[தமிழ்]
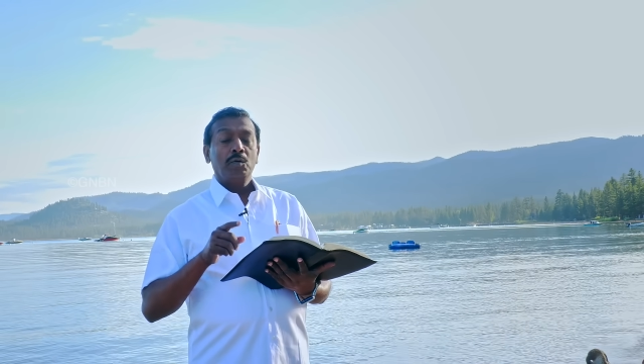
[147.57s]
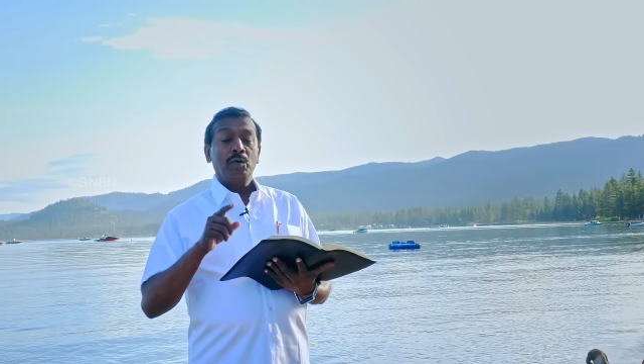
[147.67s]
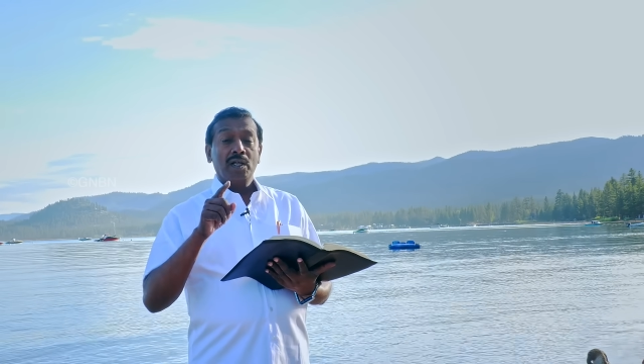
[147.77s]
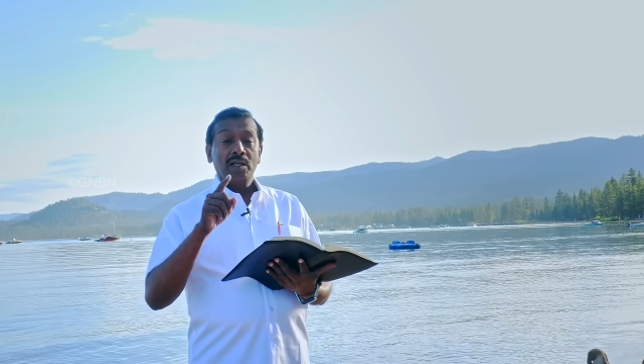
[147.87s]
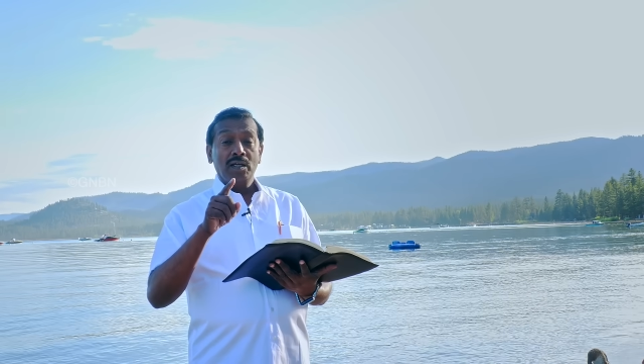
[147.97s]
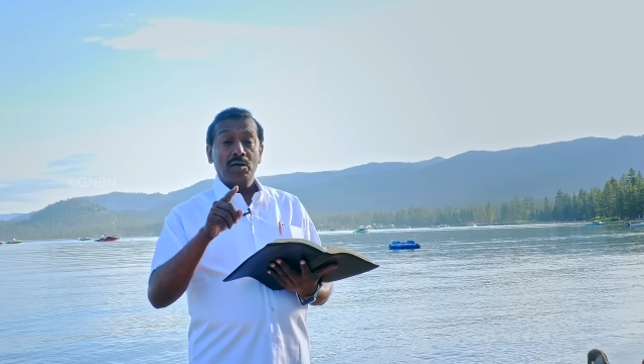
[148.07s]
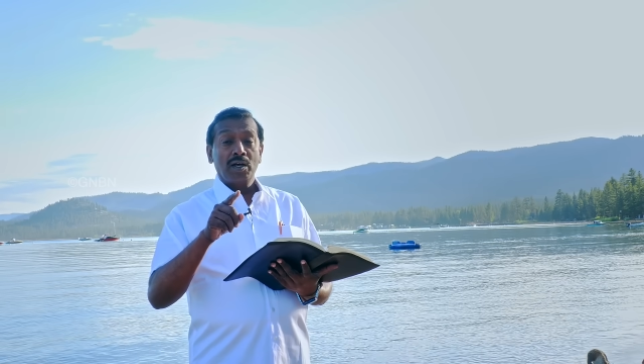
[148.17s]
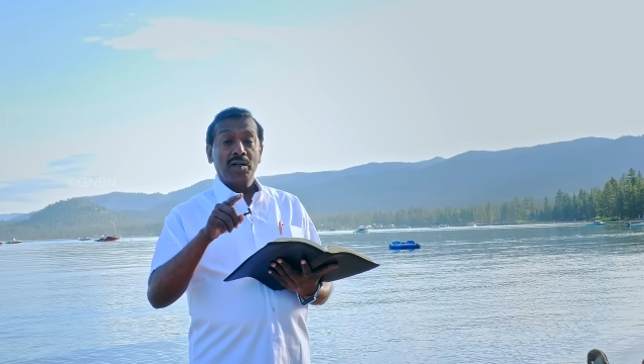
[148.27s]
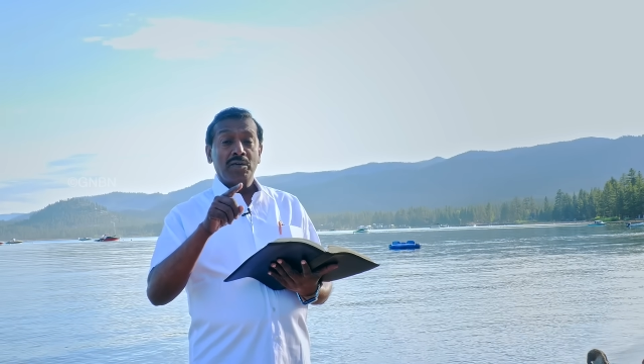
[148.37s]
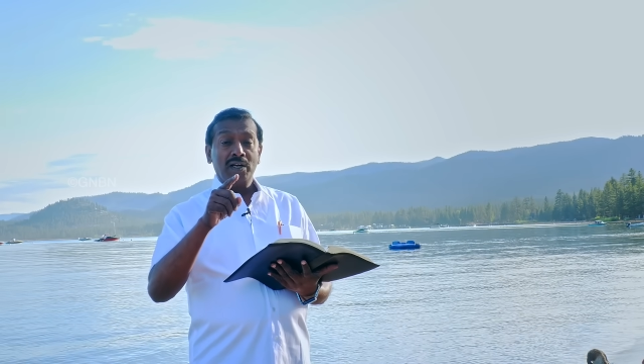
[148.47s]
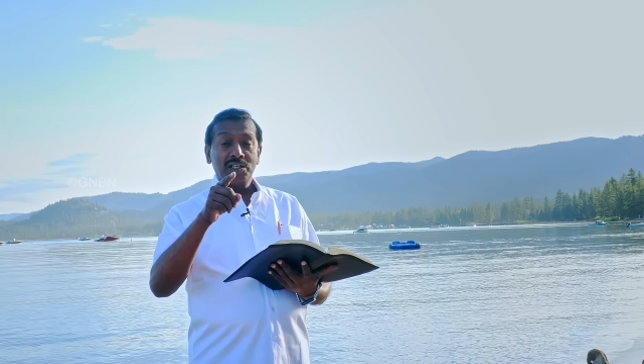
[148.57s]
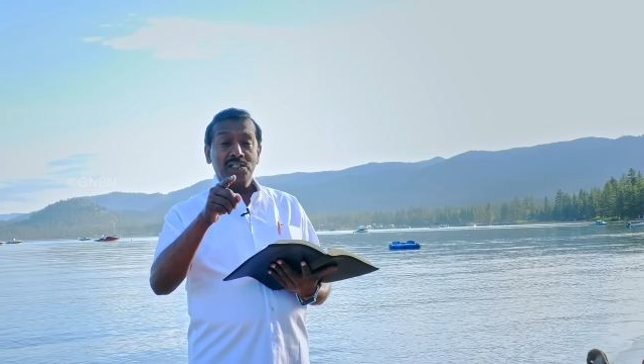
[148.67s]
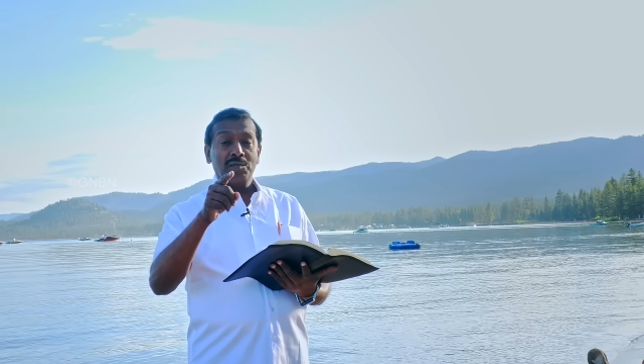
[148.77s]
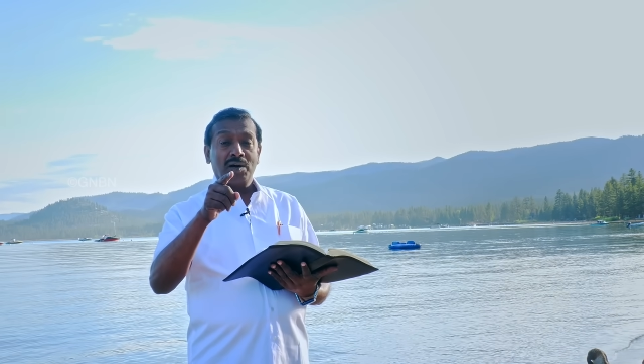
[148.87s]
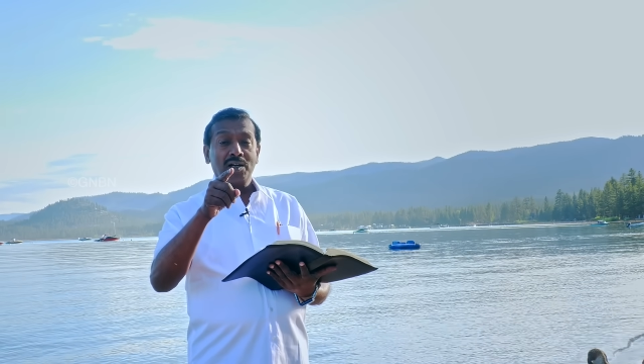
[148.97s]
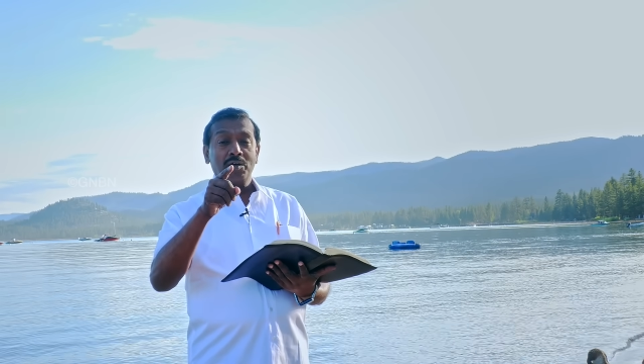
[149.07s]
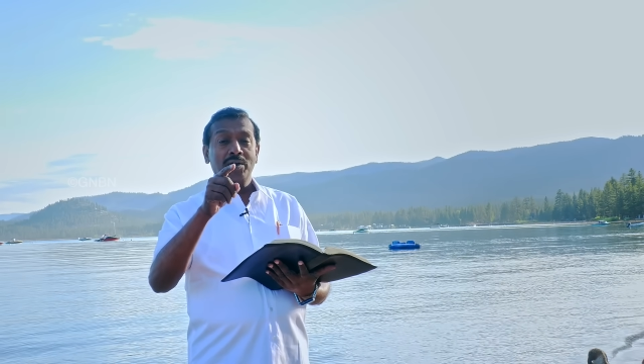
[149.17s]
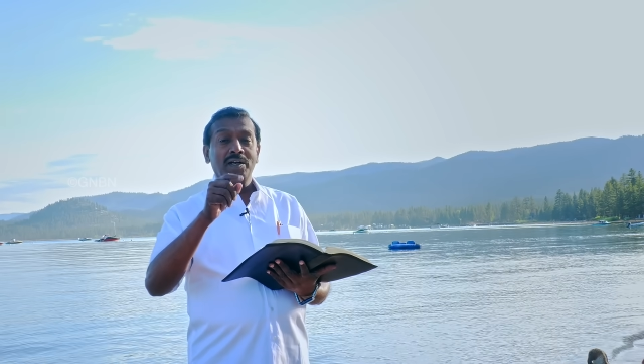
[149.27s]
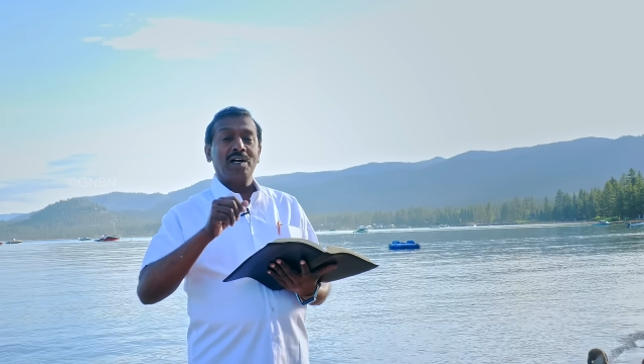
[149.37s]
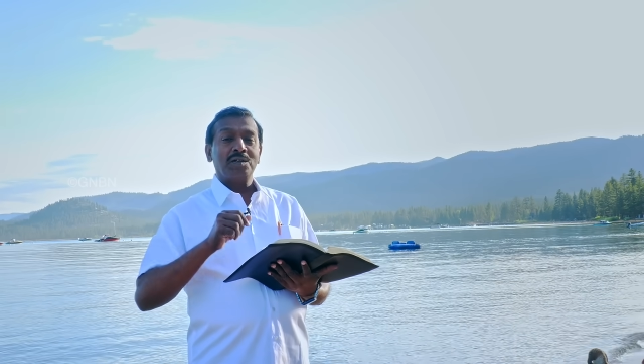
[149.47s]
உங்களுடைய இருளை
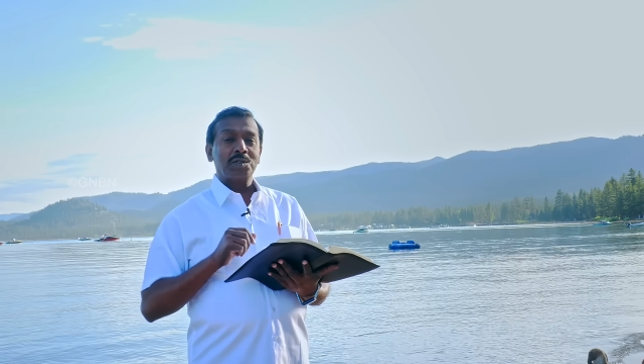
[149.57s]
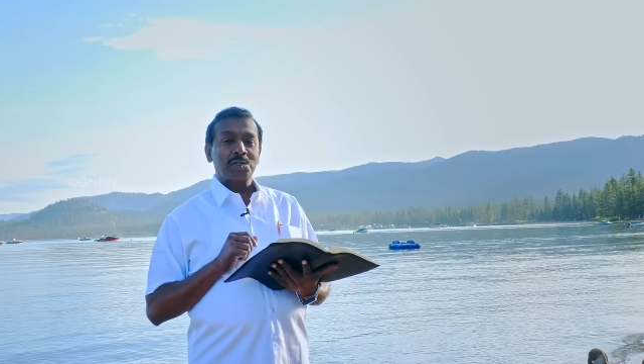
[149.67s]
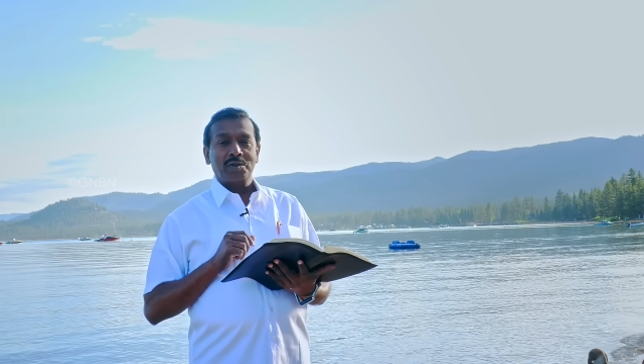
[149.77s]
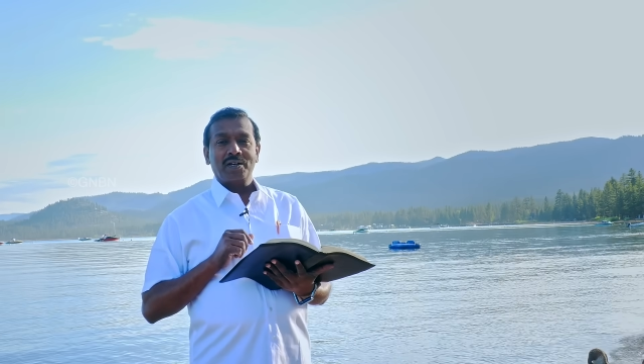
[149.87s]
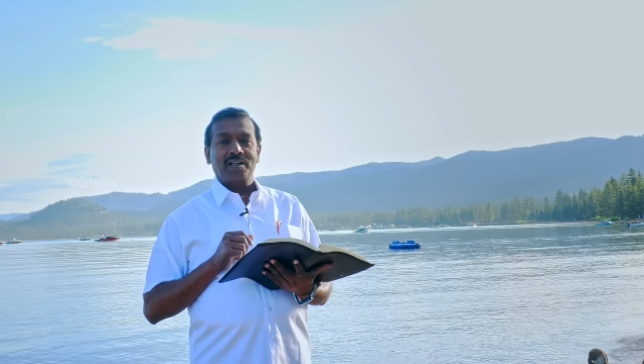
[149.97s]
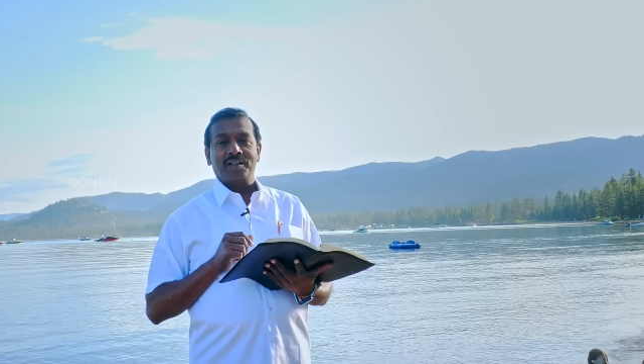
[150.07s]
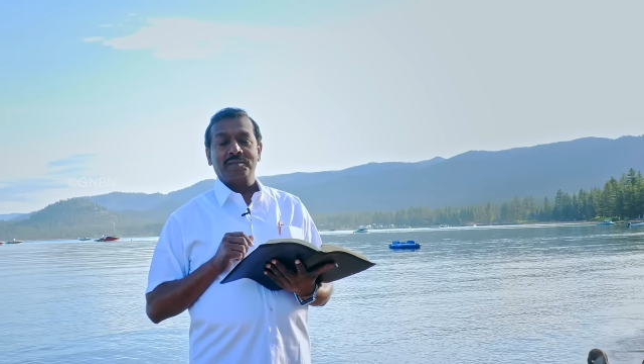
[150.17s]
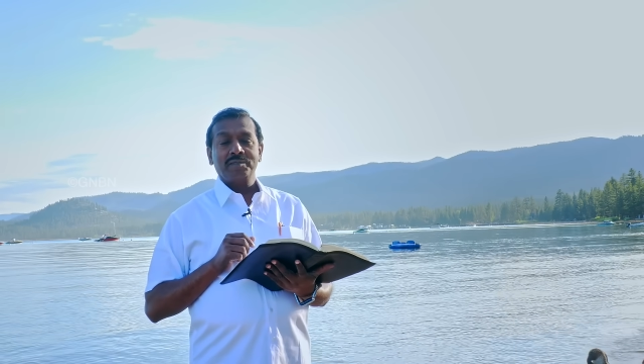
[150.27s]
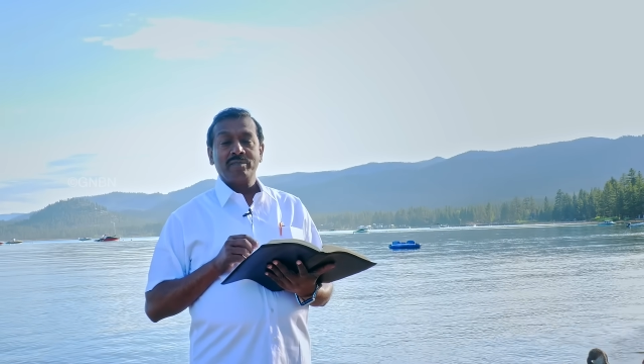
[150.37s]
வெளிச்சமாக்கவே நான் சொல்றார்